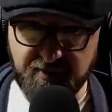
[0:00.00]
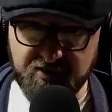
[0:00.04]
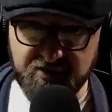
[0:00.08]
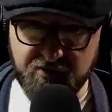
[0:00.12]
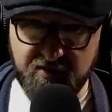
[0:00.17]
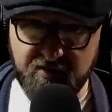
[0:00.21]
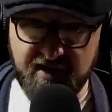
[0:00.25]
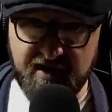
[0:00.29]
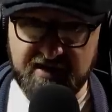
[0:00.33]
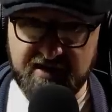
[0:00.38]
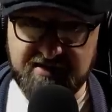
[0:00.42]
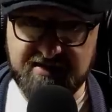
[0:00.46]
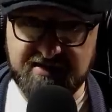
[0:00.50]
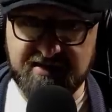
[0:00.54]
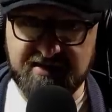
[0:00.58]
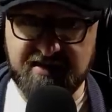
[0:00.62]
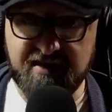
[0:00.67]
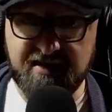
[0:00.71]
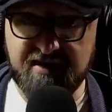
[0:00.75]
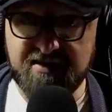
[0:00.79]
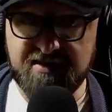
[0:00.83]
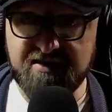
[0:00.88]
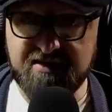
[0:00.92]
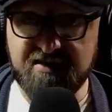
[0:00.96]

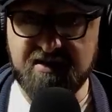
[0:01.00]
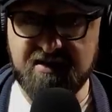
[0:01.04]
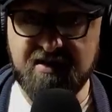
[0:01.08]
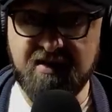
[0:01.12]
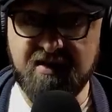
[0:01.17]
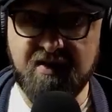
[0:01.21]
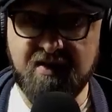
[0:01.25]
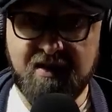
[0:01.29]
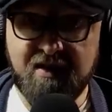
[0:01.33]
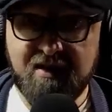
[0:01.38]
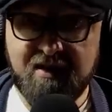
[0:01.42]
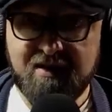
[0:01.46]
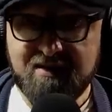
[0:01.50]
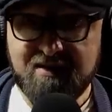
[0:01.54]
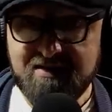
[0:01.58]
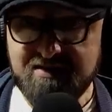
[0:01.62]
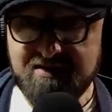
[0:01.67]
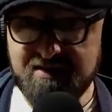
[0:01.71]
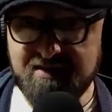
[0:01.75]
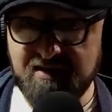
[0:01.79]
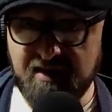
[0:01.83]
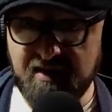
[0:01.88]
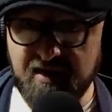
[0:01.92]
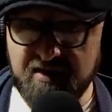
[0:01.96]
капитуляции России
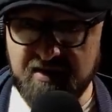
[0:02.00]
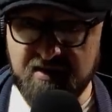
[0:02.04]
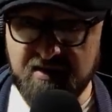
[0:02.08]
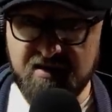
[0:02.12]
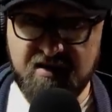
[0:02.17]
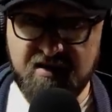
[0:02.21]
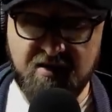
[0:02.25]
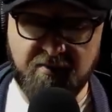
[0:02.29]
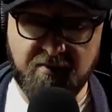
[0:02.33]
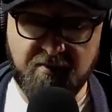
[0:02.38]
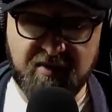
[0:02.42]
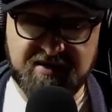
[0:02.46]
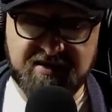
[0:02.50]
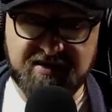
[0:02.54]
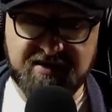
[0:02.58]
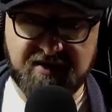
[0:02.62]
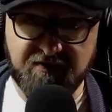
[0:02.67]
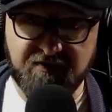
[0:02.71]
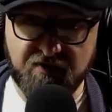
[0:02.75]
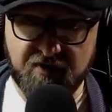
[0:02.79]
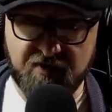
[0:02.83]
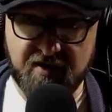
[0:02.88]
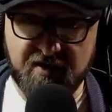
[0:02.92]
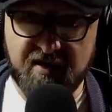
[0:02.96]
с сохранением
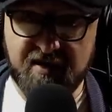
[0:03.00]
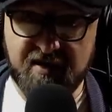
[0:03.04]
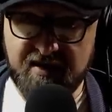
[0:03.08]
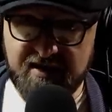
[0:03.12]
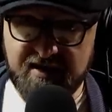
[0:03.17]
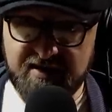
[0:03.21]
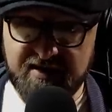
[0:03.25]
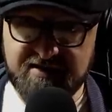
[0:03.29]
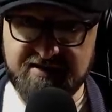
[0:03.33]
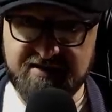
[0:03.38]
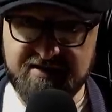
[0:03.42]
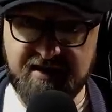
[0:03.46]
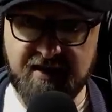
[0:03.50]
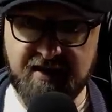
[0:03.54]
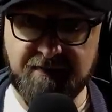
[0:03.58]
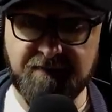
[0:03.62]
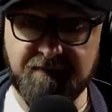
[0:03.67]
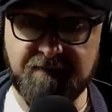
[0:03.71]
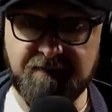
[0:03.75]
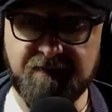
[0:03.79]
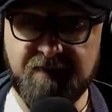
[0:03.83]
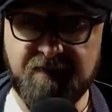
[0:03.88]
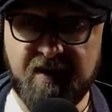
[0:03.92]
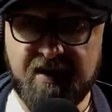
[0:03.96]
Москвой
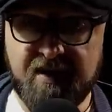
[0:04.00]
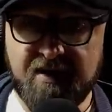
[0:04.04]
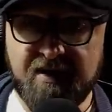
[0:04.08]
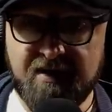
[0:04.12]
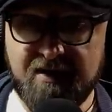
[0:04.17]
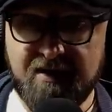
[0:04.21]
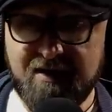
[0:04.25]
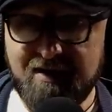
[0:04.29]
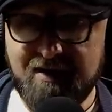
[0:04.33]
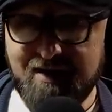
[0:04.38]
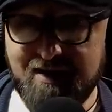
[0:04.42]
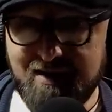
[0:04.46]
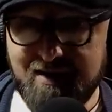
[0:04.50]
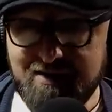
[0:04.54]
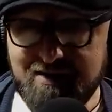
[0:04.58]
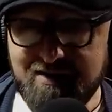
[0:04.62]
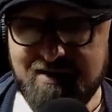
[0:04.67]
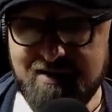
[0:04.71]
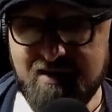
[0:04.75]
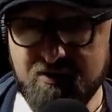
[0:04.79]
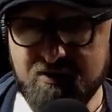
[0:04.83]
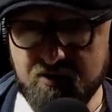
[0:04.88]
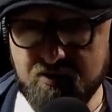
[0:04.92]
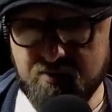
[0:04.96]
лица.
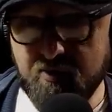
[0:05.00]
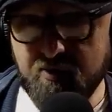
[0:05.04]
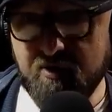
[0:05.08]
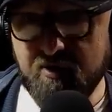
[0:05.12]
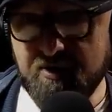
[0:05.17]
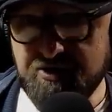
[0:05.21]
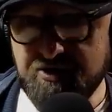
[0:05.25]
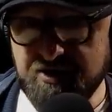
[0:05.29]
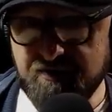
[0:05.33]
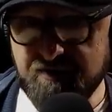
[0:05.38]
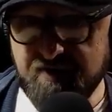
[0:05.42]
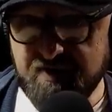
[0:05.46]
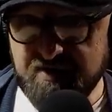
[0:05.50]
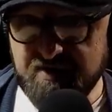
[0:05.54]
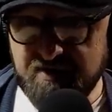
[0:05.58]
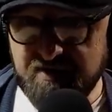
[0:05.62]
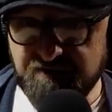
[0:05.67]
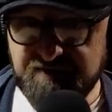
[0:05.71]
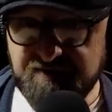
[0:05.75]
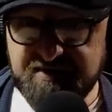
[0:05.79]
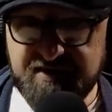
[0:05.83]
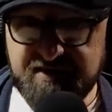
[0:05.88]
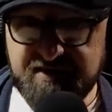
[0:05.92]
Это, я думаю, очевидно